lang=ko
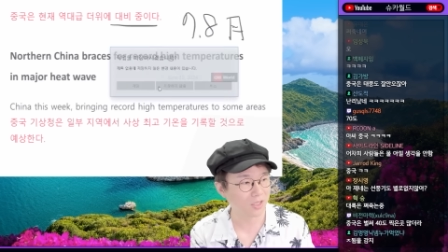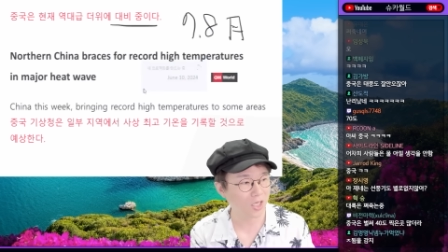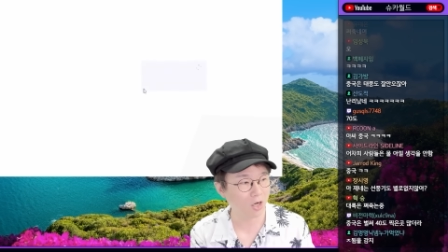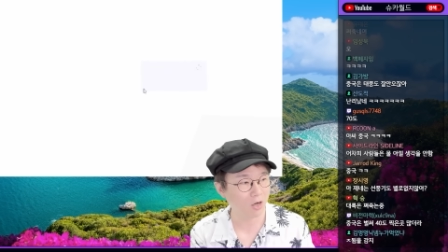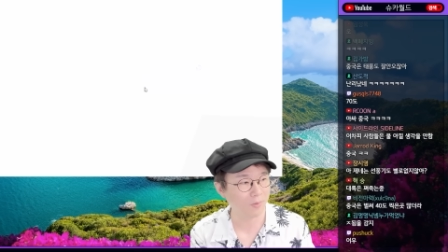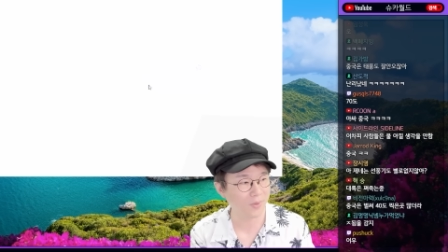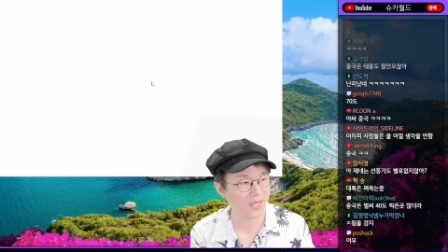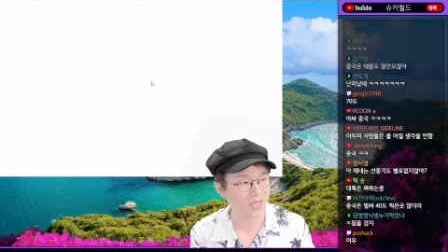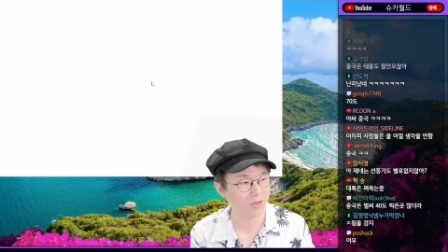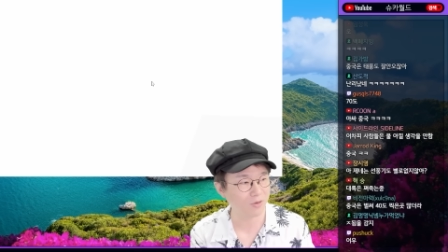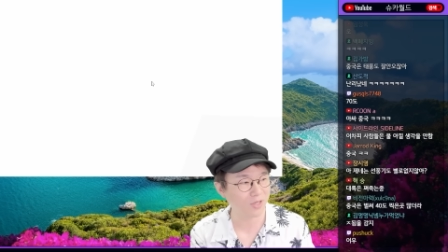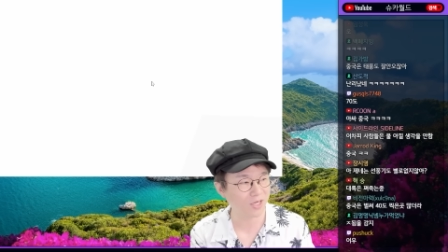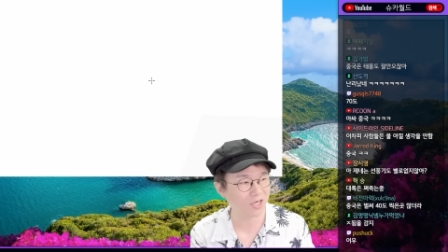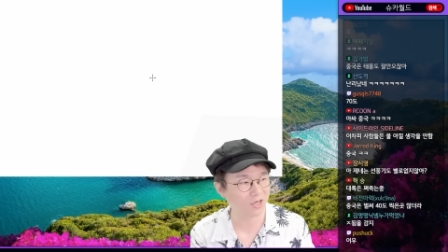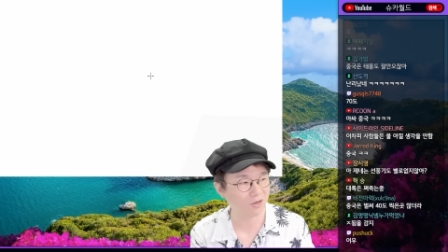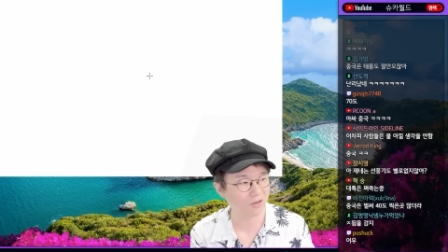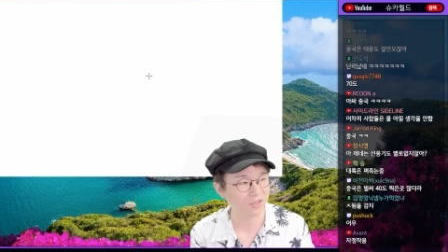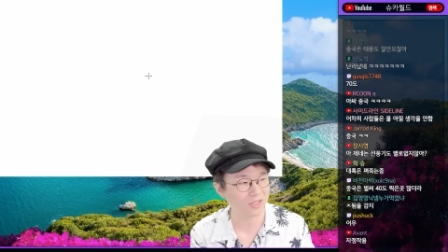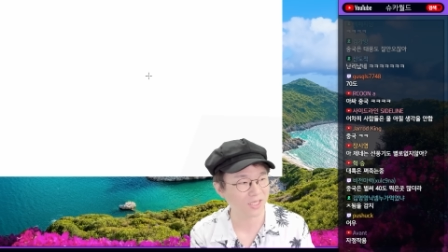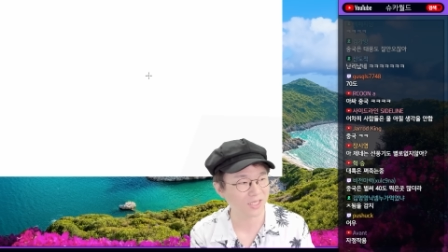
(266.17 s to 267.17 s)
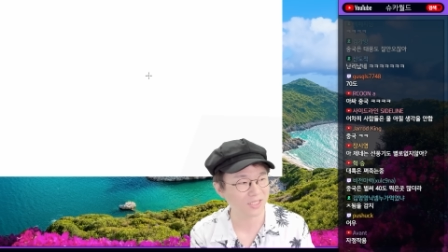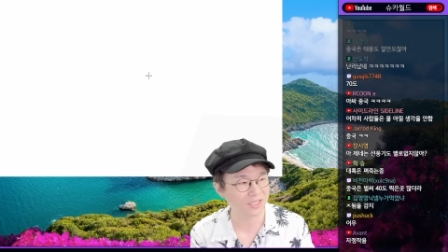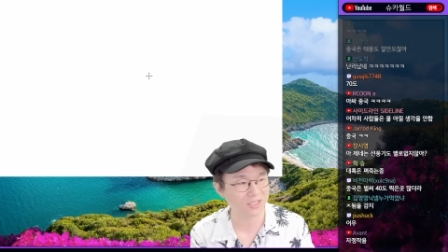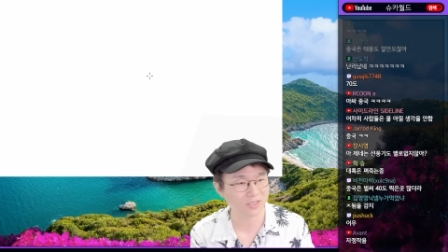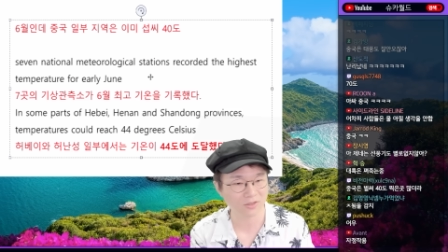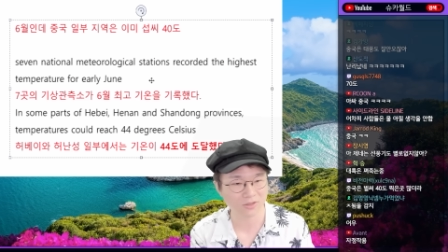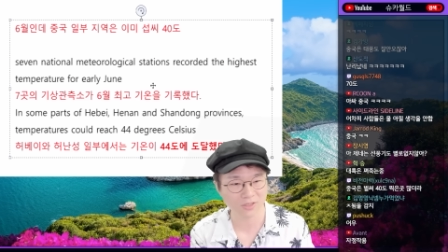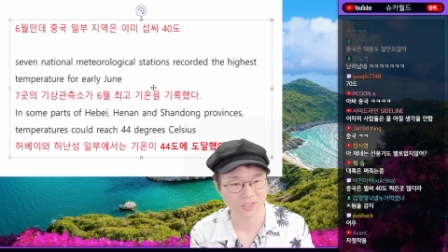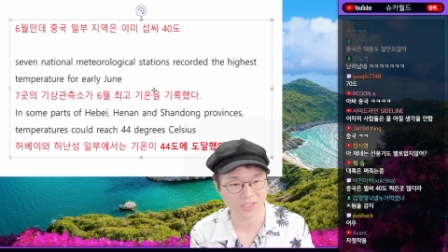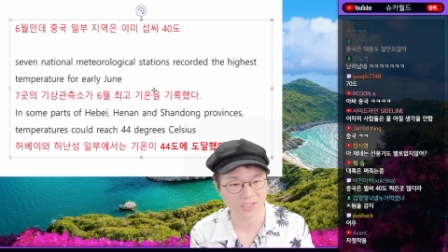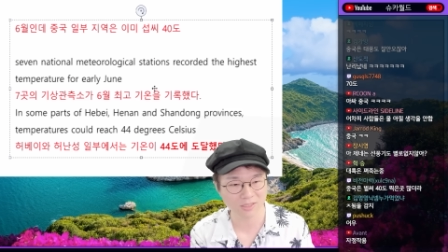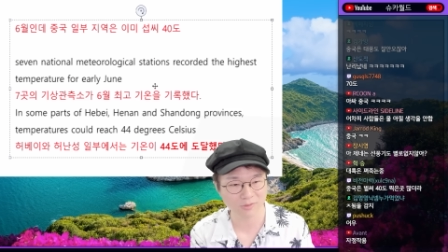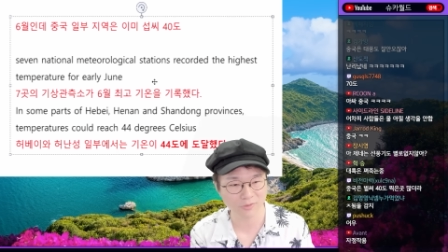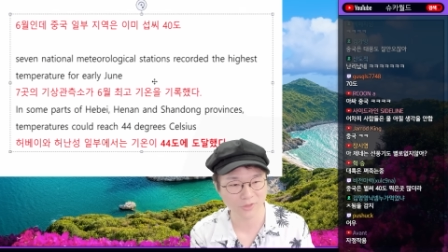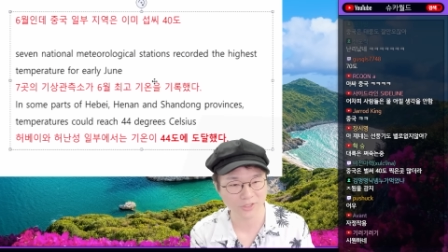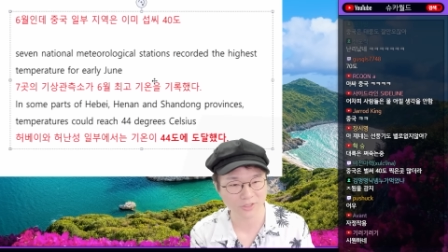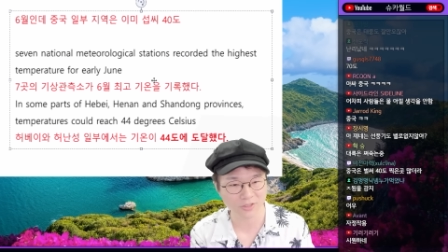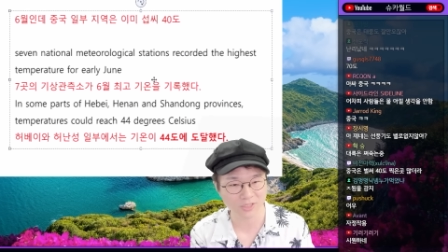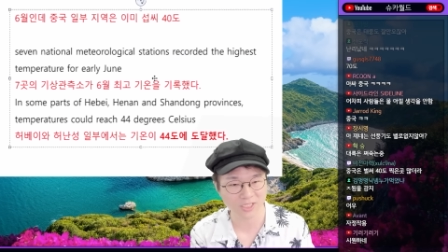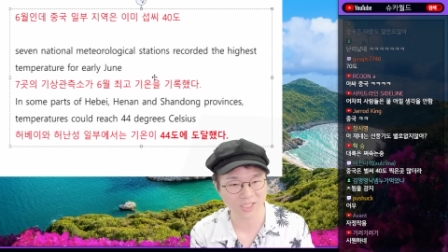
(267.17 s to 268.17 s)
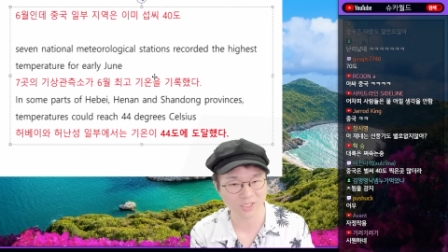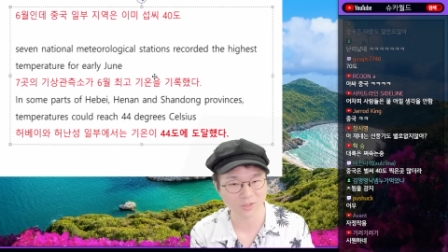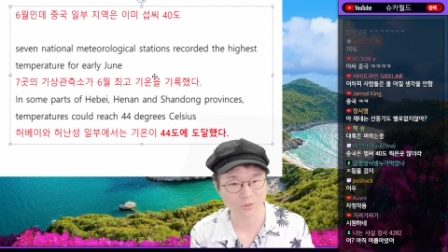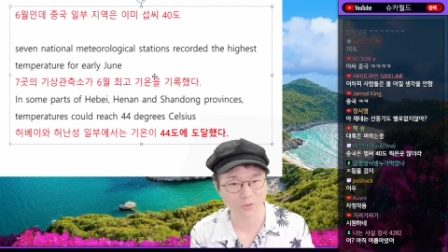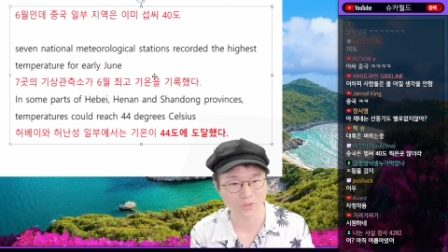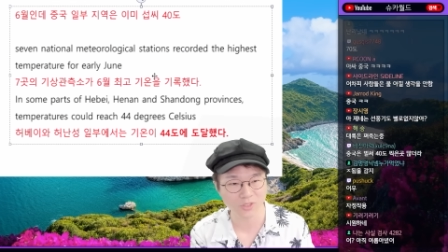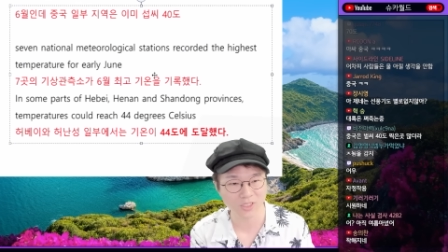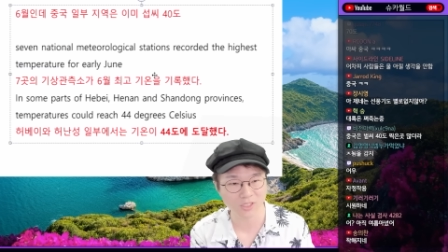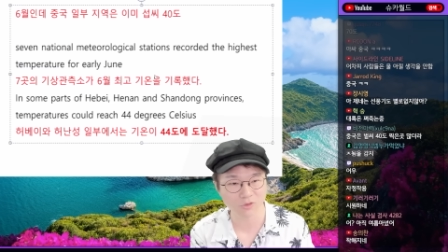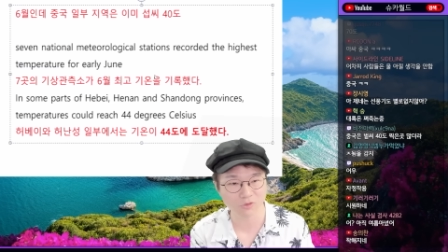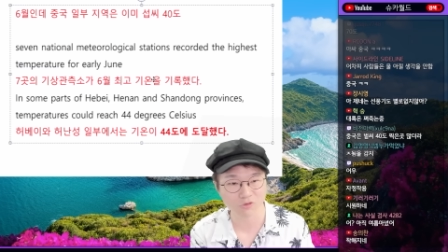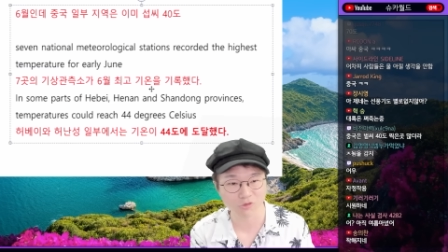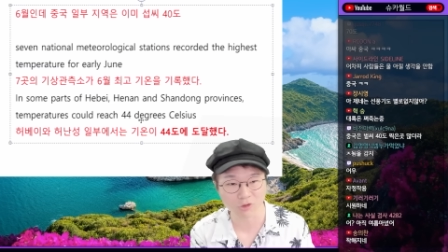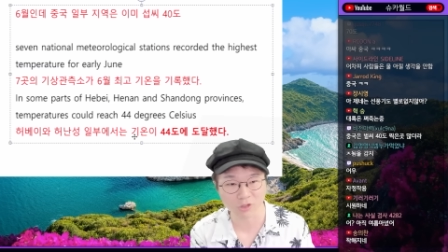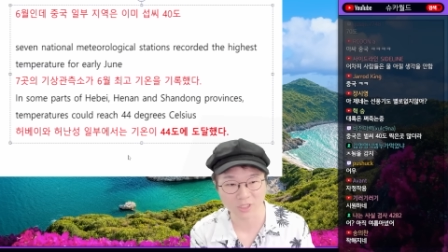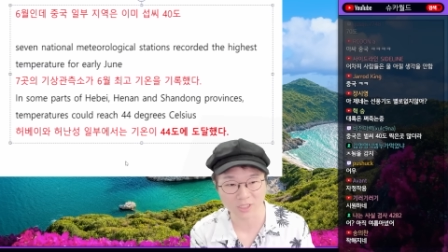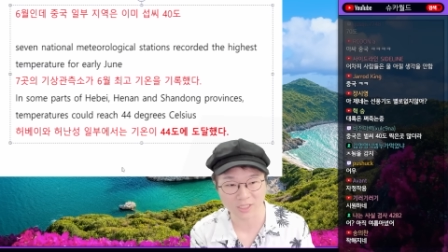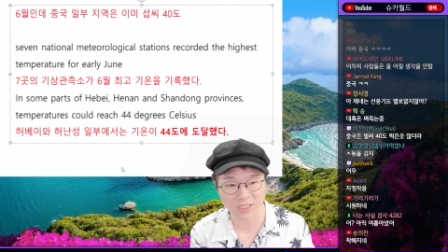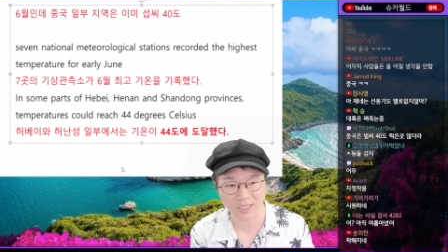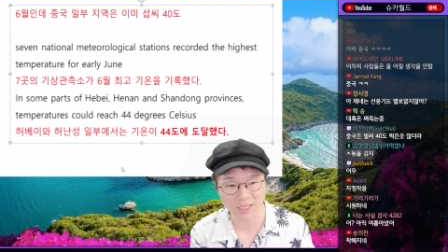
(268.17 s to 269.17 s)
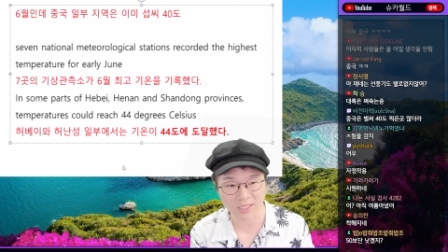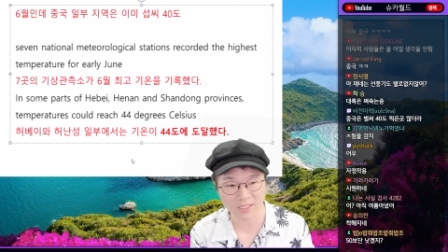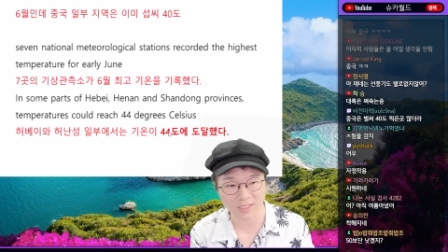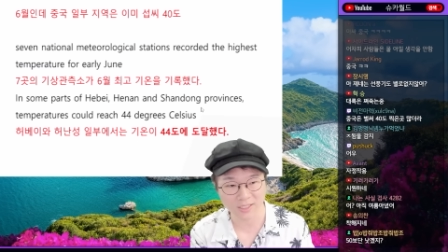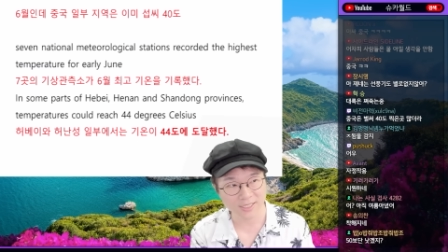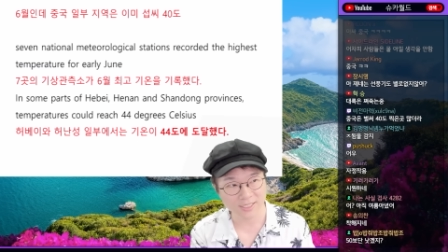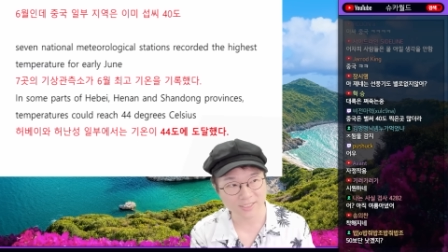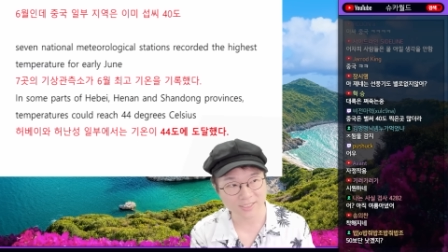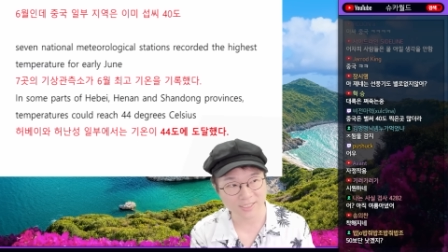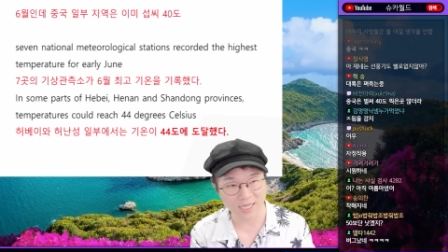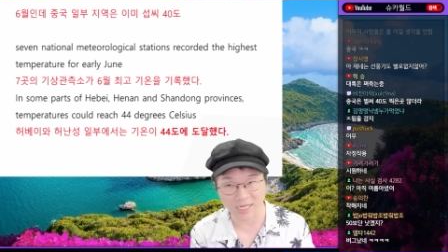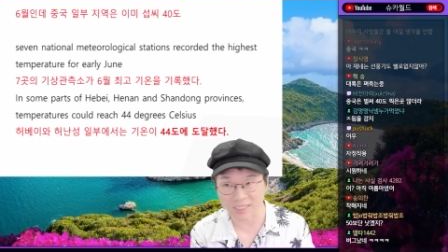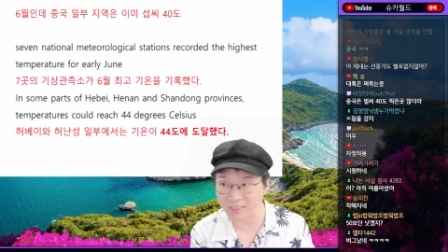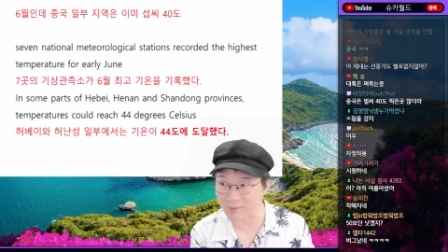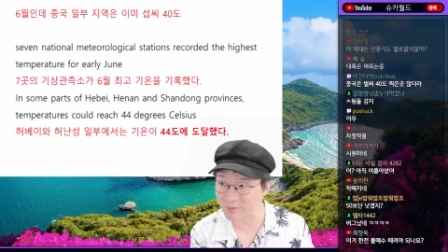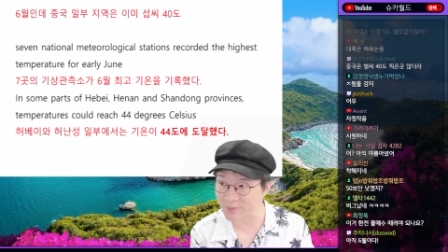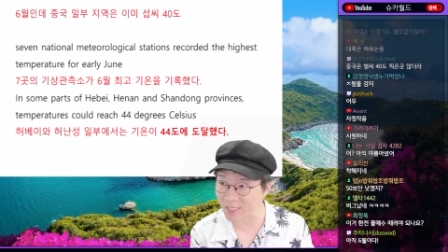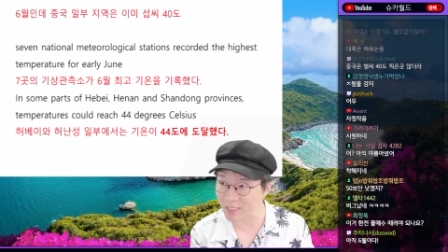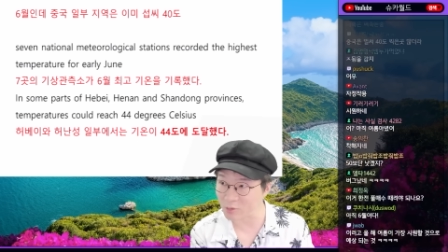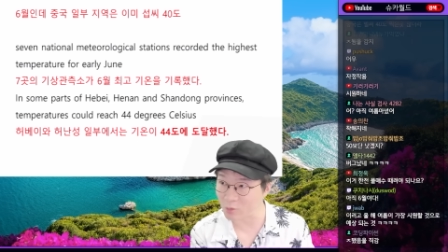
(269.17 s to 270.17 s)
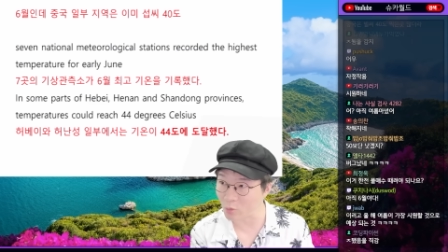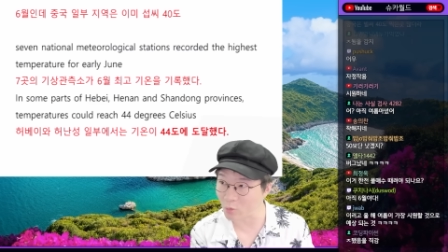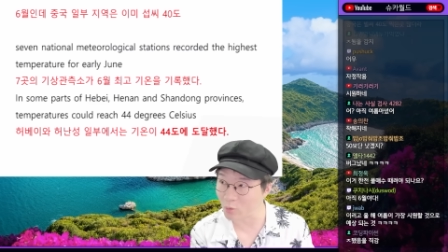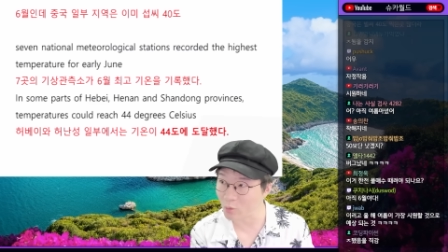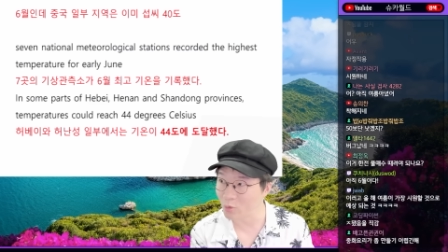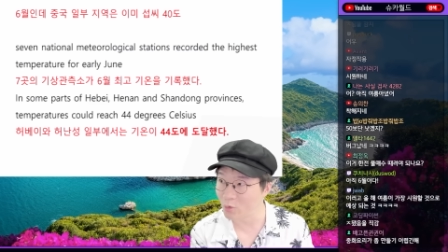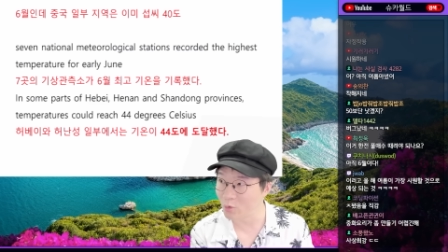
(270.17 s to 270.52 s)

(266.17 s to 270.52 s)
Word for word: 허베이와 허난성 일부에서 기온이 6월인데 44도.